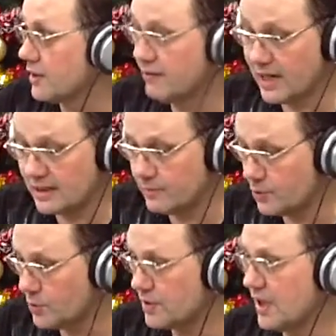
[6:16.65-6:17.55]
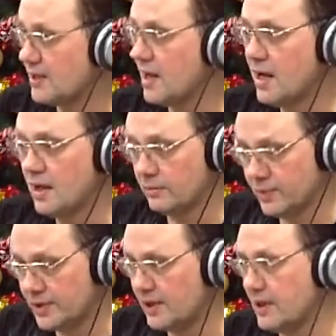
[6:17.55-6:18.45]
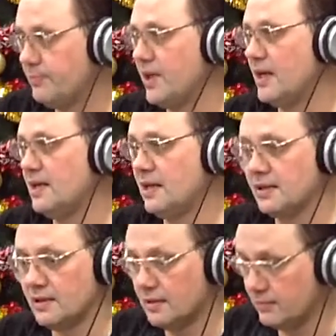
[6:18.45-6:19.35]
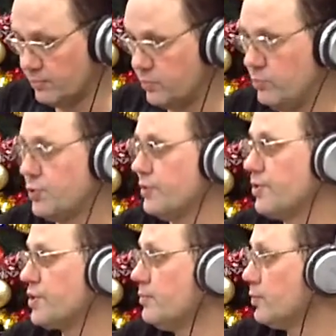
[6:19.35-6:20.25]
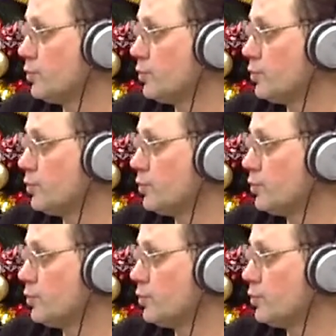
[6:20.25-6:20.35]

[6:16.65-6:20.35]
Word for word: Ну, конечно, 20 да. минут здесь, быстренько переоделись и уже бежим.